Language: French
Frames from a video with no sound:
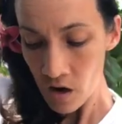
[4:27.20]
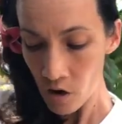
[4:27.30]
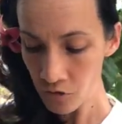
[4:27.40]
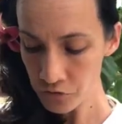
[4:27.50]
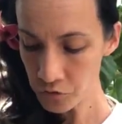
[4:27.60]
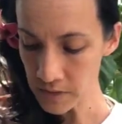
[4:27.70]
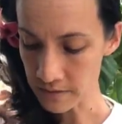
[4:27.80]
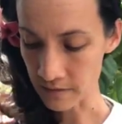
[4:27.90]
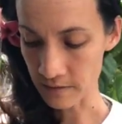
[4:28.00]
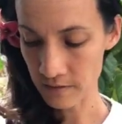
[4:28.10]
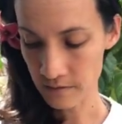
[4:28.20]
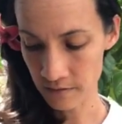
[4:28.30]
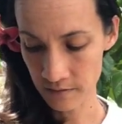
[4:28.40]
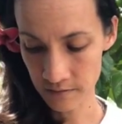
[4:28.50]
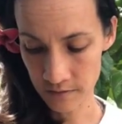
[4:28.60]
Ensuite,
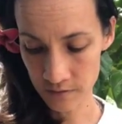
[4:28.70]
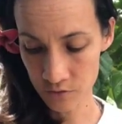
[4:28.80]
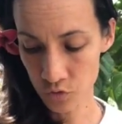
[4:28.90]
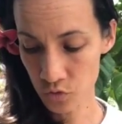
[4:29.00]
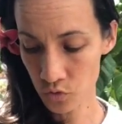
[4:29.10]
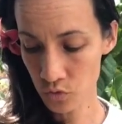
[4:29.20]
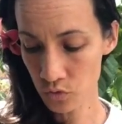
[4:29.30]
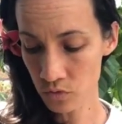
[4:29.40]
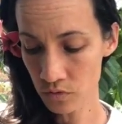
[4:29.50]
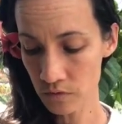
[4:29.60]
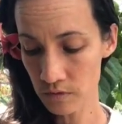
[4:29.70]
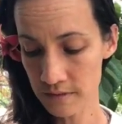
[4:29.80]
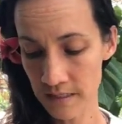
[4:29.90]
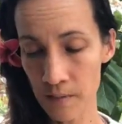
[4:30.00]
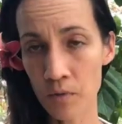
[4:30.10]
euh, du coup,
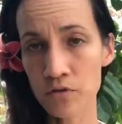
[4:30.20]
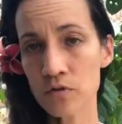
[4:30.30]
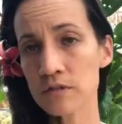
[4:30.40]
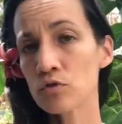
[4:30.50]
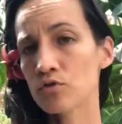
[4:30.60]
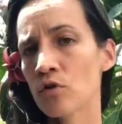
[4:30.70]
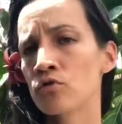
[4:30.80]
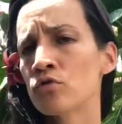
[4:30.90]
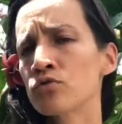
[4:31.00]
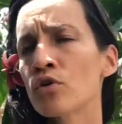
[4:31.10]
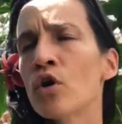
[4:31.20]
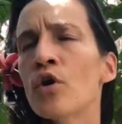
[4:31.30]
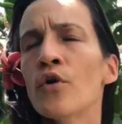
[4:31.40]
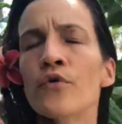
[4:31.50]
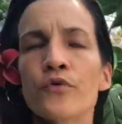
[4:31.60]
c'est important aussi de se rendre compte
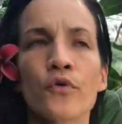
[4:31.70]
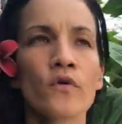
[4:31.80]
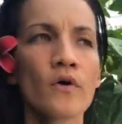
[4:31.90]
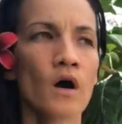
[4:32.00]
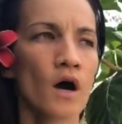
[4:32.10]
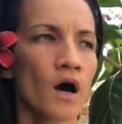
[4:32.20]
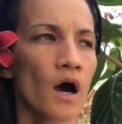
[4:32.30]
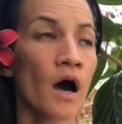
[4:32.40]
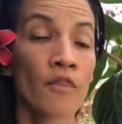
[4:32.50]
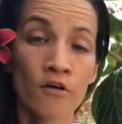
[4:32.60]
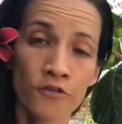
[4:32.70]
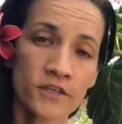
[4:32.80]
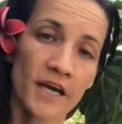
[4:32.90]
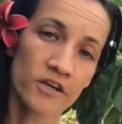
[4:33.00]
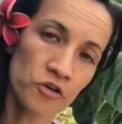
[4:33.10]
que un enfant
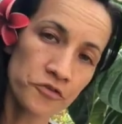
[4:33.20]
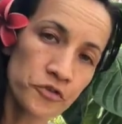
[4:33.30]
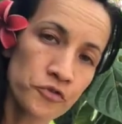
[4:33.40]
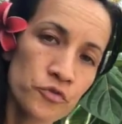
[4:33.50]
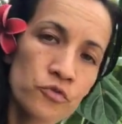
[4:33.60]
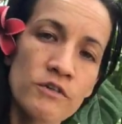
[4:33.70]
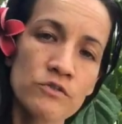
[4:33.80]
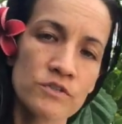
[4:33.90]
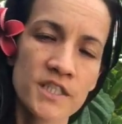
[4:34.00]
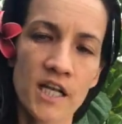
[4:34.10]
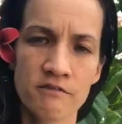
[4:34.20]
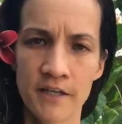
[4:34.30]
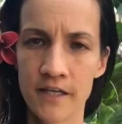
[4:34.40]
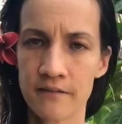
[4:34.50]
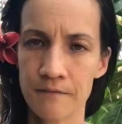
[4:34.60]
qui a confiance en nous va nous dire la
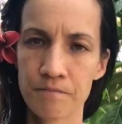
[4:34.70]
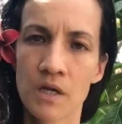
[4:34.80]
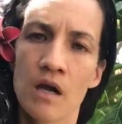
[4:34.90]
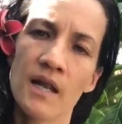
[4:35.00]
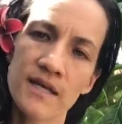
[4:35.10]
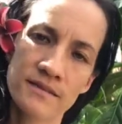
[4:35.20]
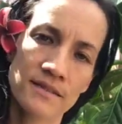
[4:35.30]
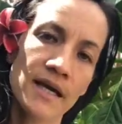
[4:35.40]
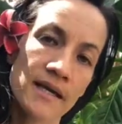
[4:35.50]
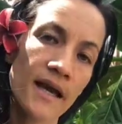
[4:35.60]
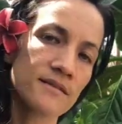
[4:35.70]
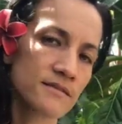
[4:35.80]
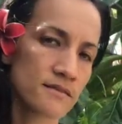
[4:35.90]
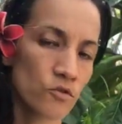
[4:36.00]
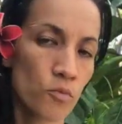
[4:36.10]
vérité. Là, ce qui
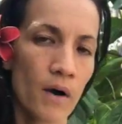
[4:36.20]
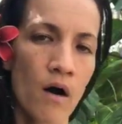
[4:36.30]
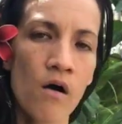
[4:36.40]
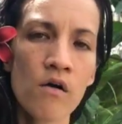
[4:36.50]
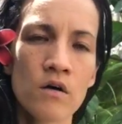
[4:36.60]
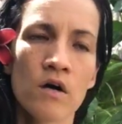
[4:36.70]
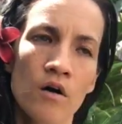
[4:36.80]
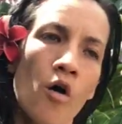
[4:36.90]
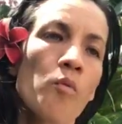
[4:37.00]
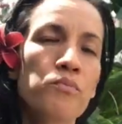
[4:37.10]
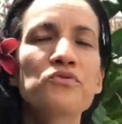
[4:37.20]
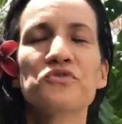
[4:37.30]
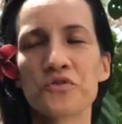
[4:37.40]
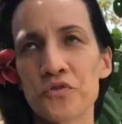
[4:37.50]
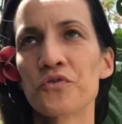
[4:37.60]
agace le parent, en
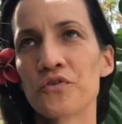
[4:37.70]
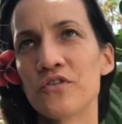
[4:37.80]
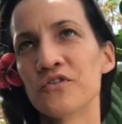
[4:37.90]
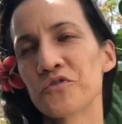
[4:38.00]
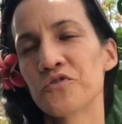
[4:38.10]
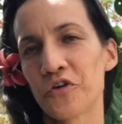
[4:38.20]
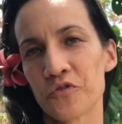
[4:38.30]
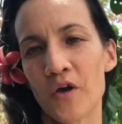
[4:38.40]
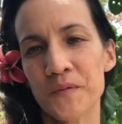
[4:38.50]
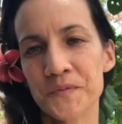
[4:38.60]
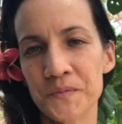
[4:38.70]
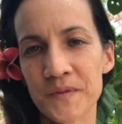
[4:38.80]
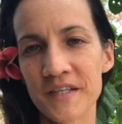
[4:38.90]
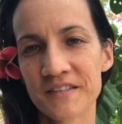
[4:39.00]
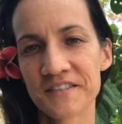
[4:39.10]
plus que le scooter soit
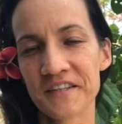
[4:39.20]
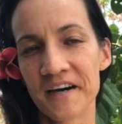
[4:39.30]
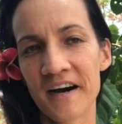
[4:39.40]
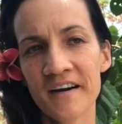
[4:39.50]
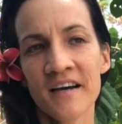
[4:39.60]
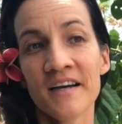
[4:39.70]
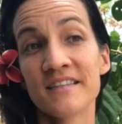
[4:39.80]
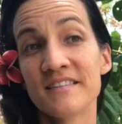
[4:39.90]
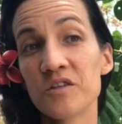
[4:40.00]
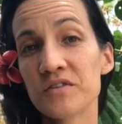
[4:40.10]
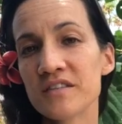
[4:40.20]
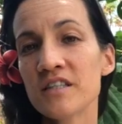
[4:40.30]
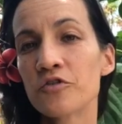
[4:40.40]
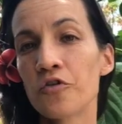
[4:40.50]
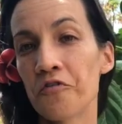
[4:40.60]
abîmé, etc., c'est
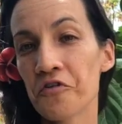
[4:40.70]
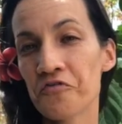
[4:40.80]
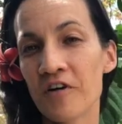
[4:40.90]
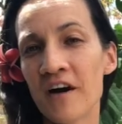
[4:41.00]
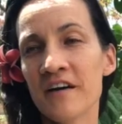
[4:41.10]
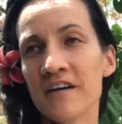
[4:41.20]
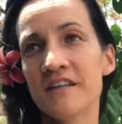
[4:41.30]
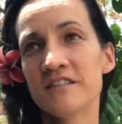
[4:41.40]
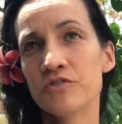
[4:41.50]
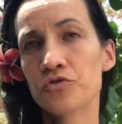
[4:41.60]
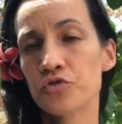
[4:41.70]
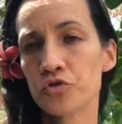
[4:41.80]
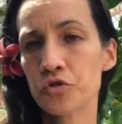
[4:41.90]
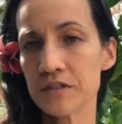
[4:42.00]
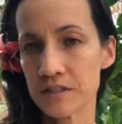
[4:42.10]
aussi que l'enfant va essayer de se
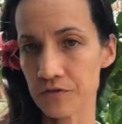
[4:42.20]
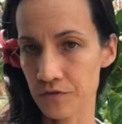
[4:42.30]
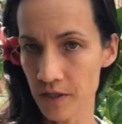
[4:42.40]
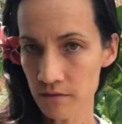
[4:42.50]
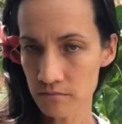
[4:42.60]
justifier.